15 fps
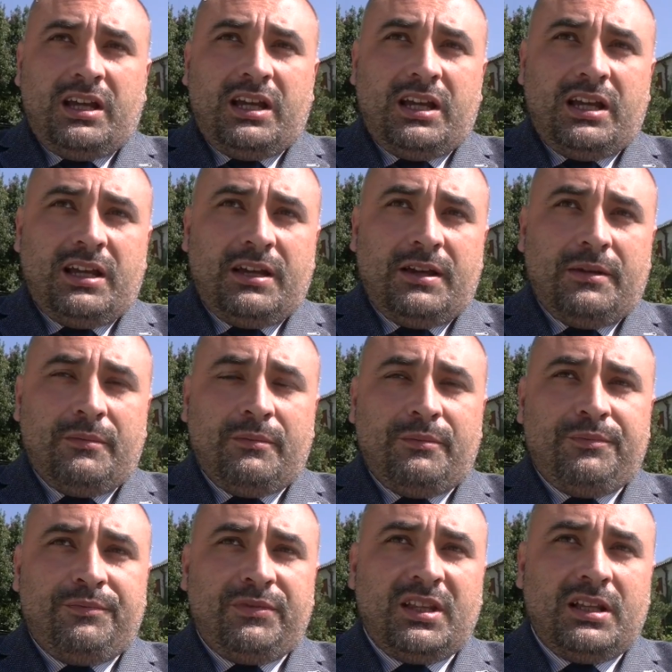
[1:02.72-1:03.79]
eh,
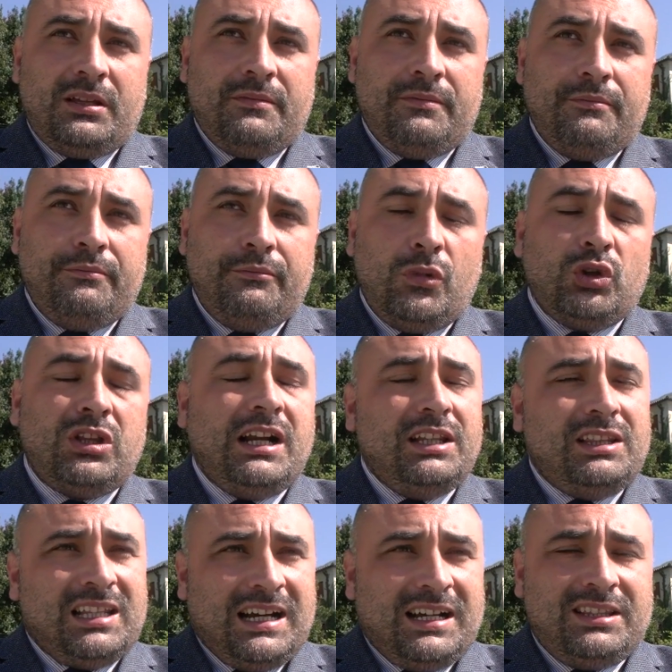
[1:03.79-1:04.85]

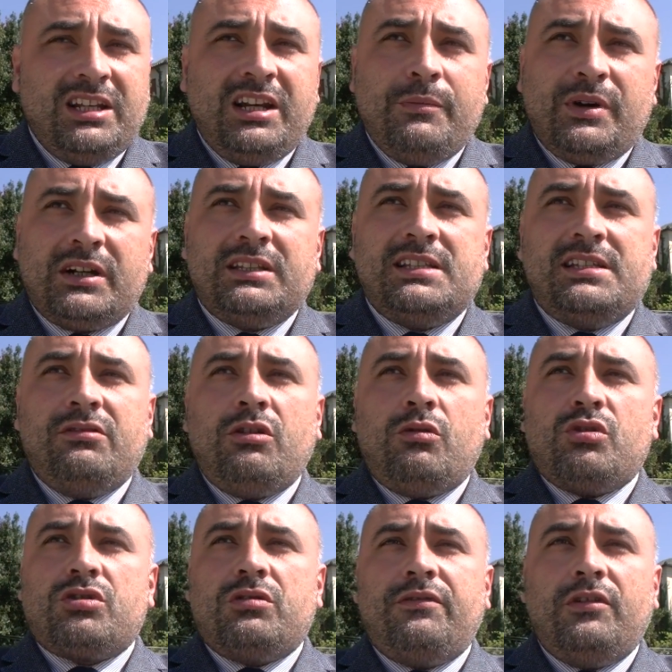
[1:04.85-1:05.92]
modalità di ripartizione di
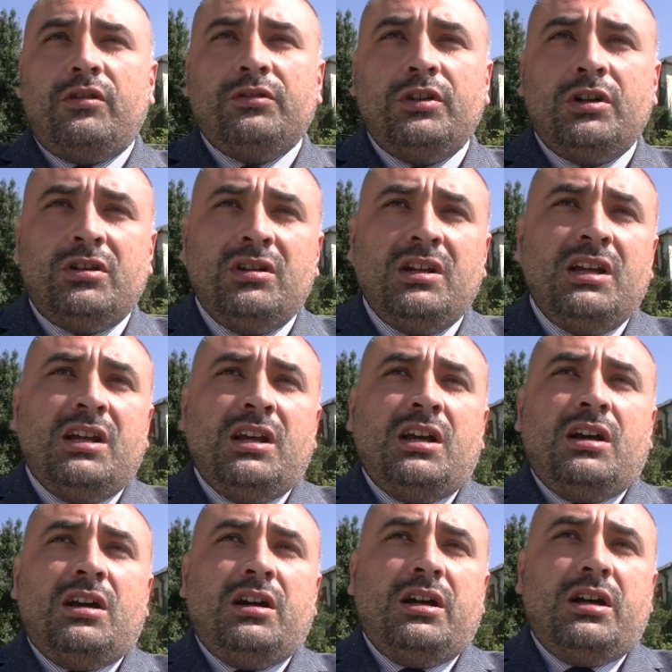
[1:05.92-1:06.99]
questo fondo
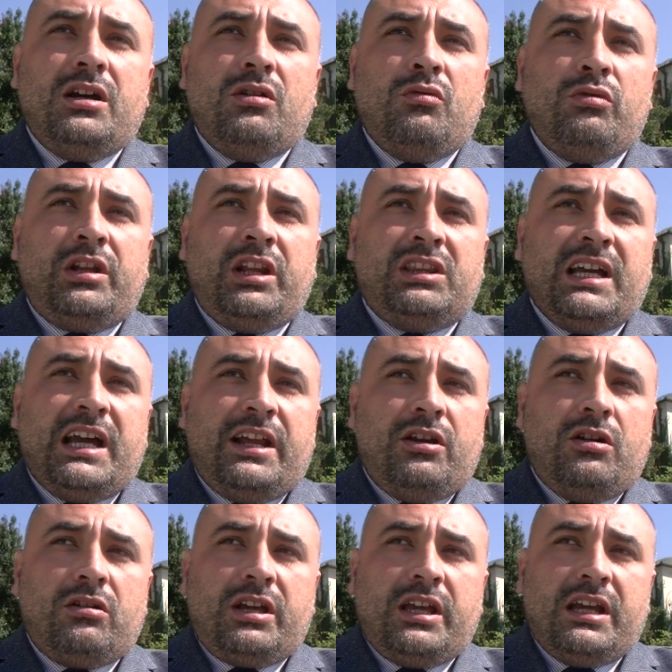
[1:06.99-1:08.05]
eh, un
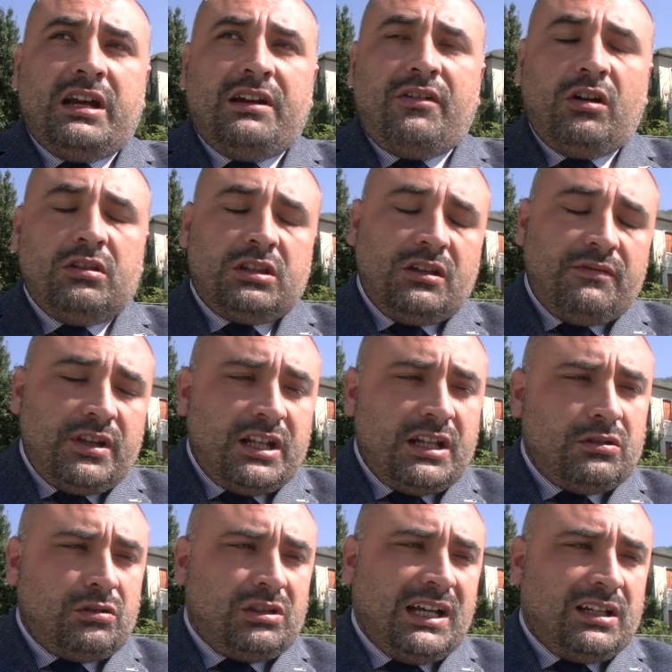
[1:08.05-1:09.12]
criterio che a volte viene
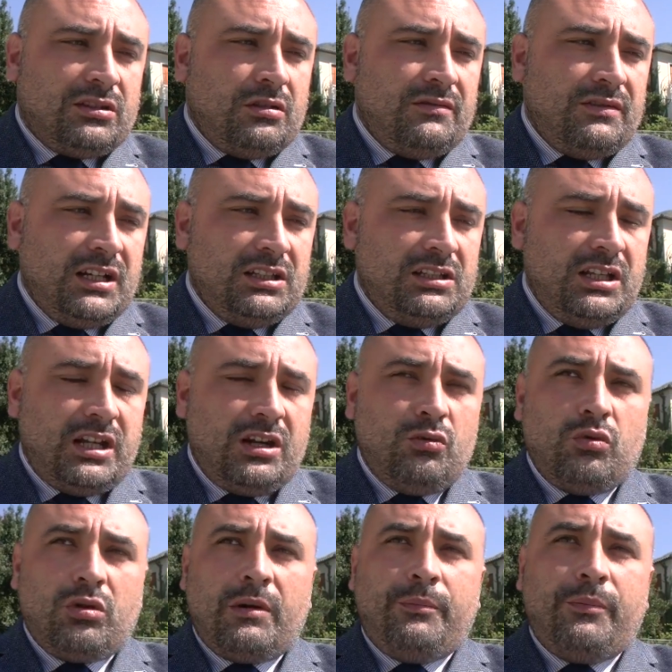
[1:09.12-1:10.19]
adottato, vale a dire
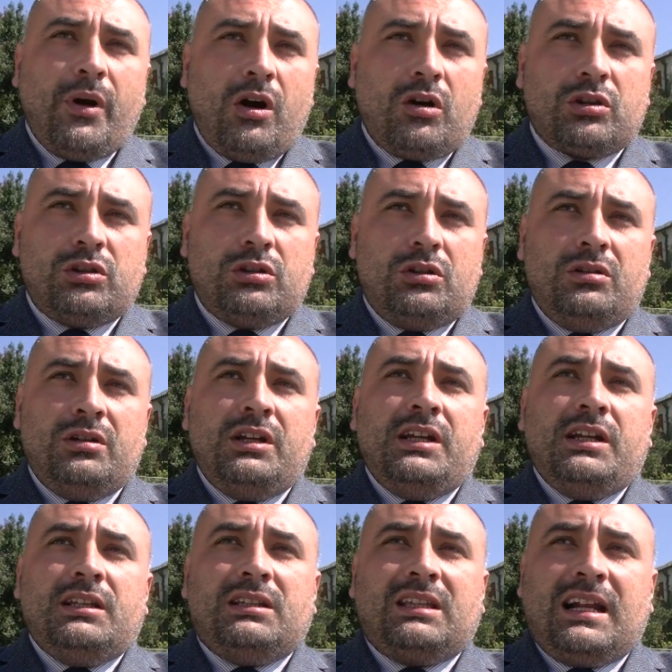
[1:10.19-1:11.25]
un rapporto
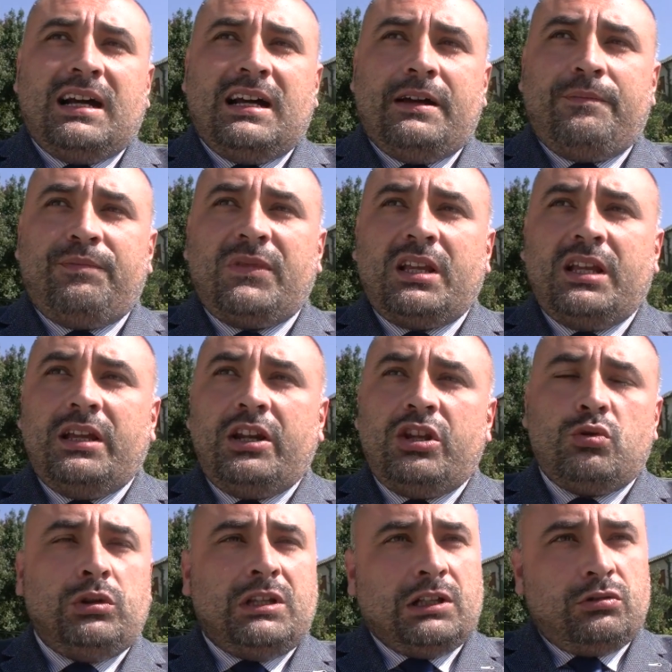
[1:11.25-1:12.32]
tra il
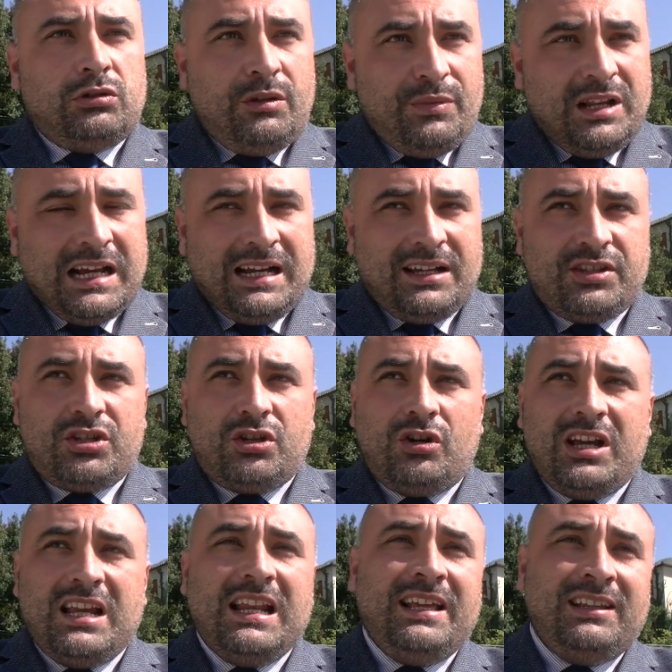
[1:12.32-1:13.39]
risultato di
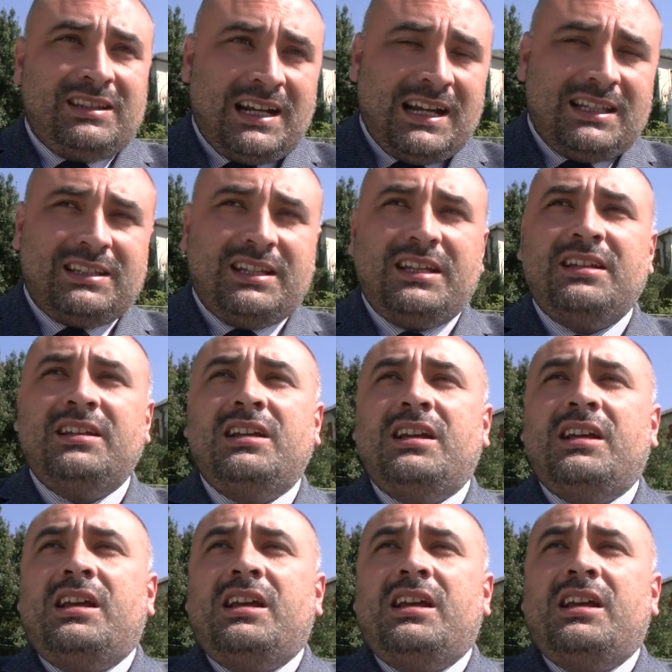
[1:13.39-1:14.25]
bilancio e le entrate